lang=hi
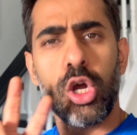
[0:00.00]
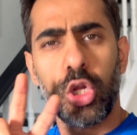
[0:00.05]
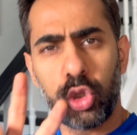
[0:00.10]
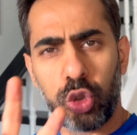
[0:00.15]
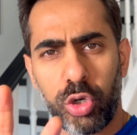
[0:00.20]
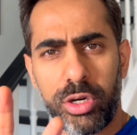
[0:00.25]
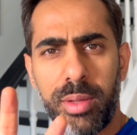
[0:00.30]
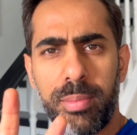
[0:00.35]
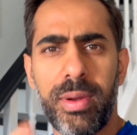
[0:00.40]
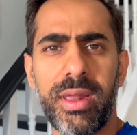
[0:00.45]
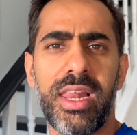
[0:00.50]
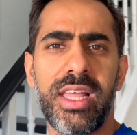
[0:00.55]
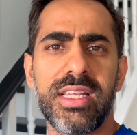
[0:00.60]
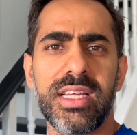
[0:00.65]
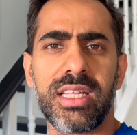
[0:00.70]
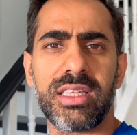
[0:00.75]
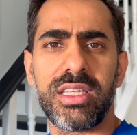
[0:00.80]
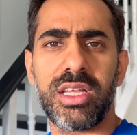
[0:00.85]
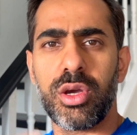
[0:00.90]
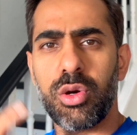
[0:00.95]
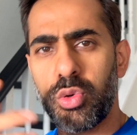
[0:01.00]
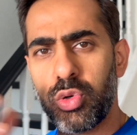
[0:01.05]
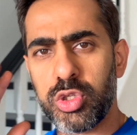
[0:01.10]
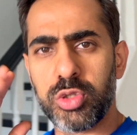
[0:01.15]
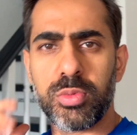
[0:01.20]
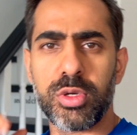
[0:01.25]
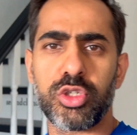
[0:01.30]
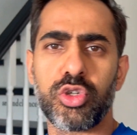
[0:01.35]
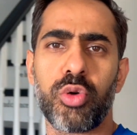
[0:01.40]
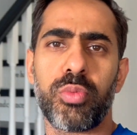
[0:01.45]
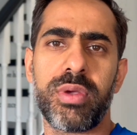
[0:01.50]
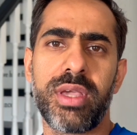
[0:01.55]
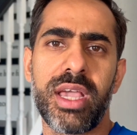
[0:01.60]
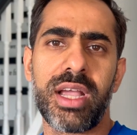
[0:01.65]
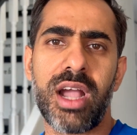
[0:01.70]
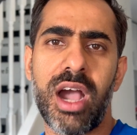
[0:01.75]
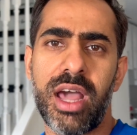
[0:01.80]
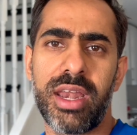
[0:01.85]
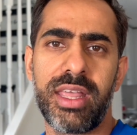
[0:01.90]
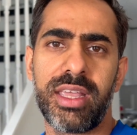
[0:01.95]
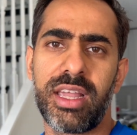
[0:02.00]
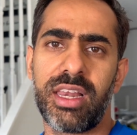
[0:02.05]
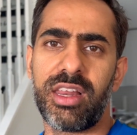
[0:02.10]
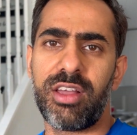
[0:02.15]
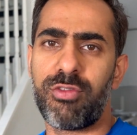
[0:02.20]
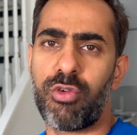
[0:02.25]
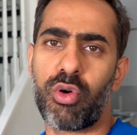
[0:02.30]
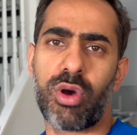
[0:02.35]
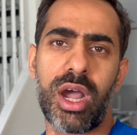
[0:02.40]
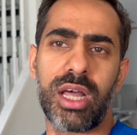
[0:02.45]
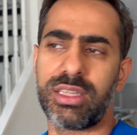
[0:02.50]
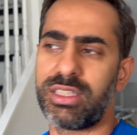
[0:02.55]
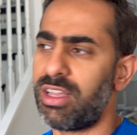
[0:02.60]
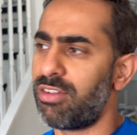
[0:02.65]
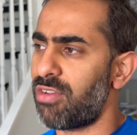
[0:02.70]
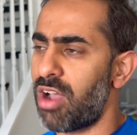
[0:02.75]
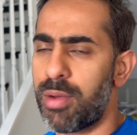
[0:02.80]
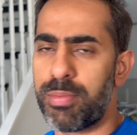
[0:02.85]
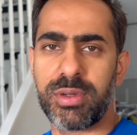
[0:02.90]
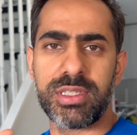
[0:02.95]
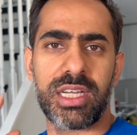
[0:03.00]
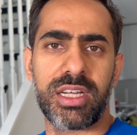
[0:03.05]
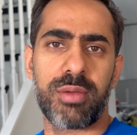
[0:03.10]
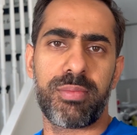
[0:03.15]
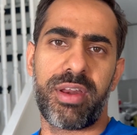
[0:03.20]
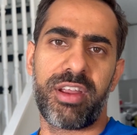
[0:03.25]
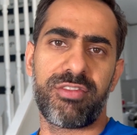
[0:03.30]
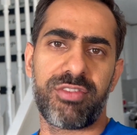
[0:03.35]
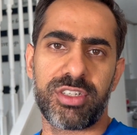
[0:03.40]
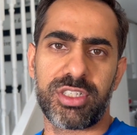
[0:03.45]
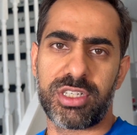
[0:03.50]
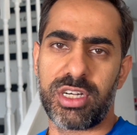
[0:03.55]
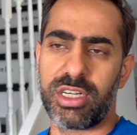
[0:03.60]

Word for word: दो डब्बे ले जाती है उसमें जो भी है खाने के लिए वो खाती है वहाँ पर जाके ब्रेकफास्ट